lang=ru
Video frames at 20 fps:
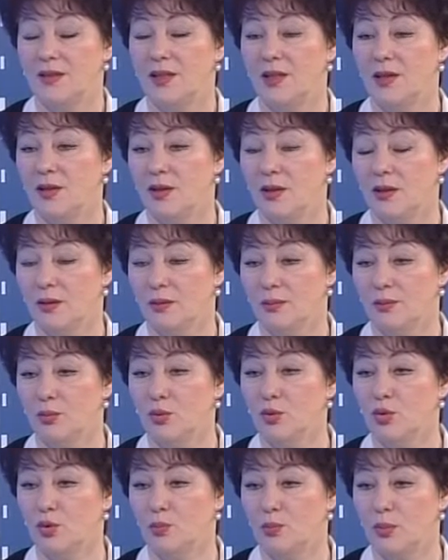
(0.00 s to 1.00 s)
деньги
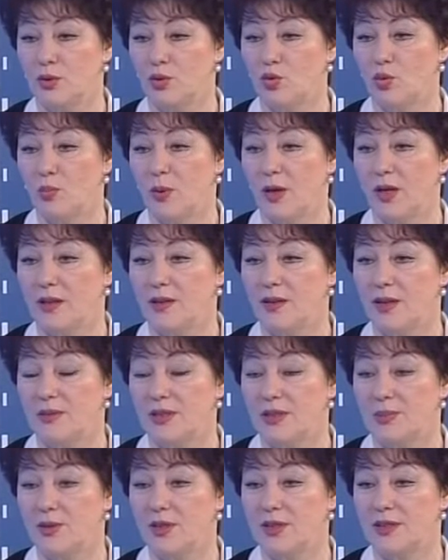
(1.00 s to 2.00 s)
будут поступать нам
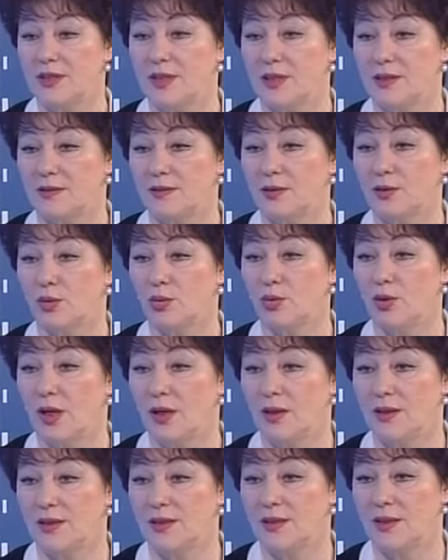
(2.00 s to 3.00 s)
с Министерства
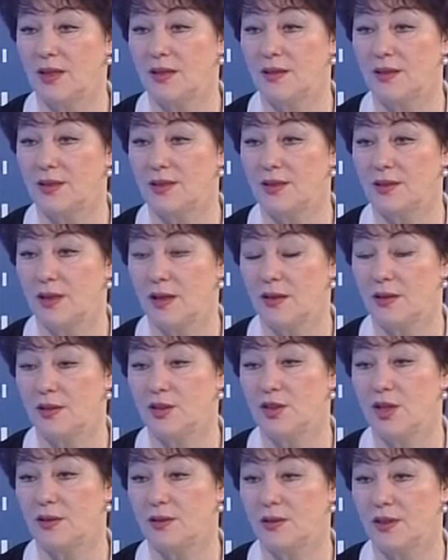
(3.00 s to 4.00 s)
труда, занятости и
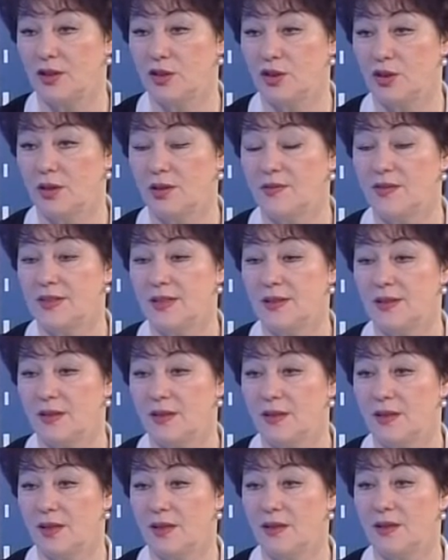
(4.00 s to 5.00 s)
социальной защиты в Центр
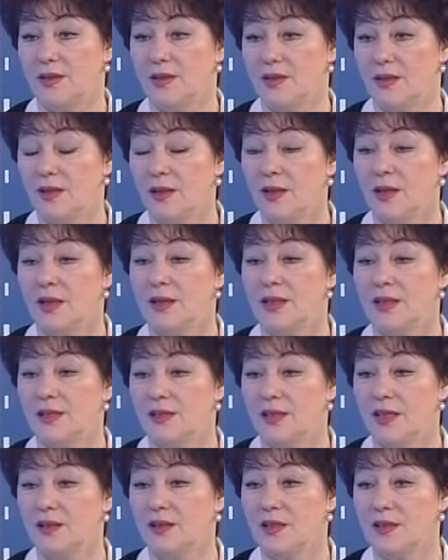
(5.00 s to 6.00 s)
занятости.
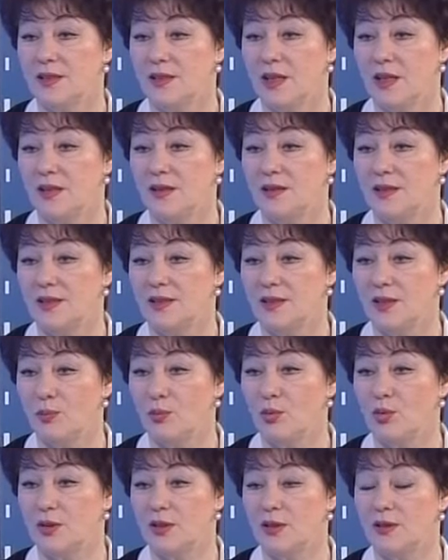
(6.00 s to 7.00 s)
Центр занятости
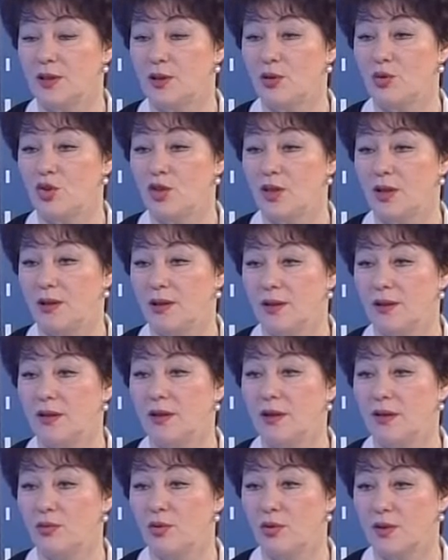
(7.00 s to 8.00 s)
после заключения
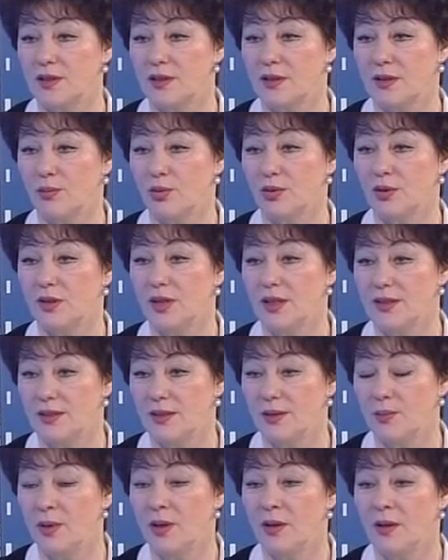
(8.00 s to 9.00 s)
договора с
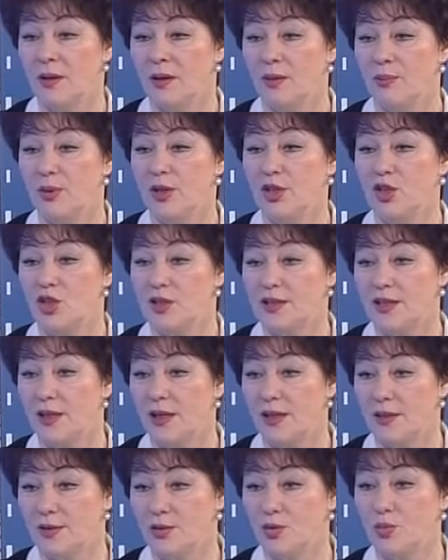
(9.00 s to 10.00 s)
работодателем
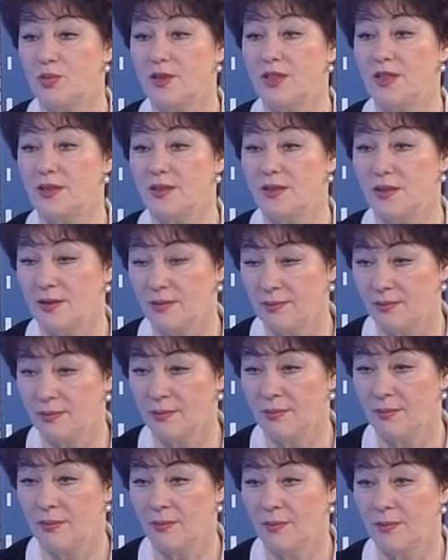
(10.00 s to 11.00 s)
перечисляет субсидии
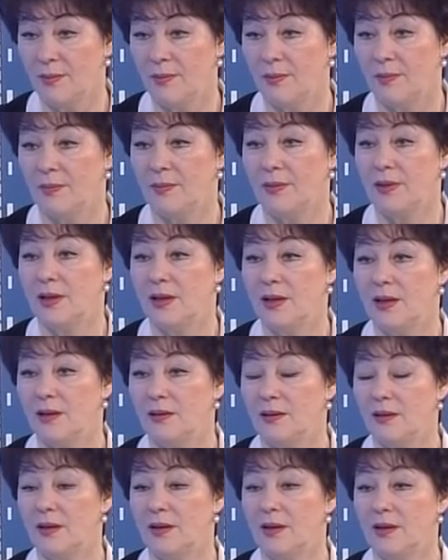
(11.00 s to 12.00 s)

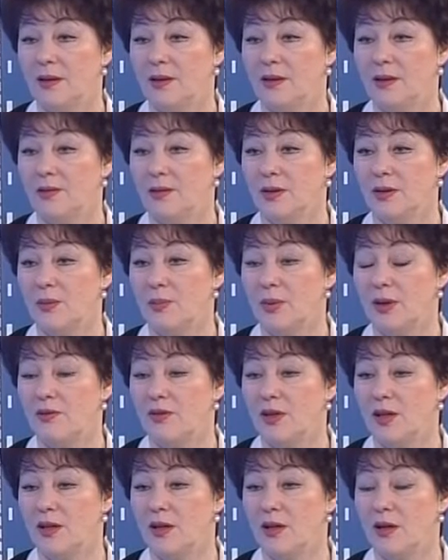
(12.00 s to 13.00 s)
для этого
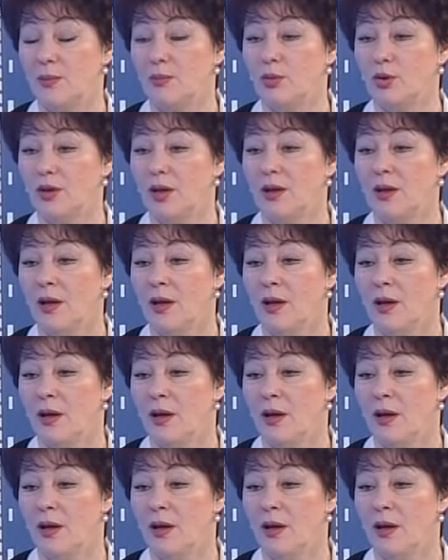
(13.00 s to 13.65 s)
направления работы.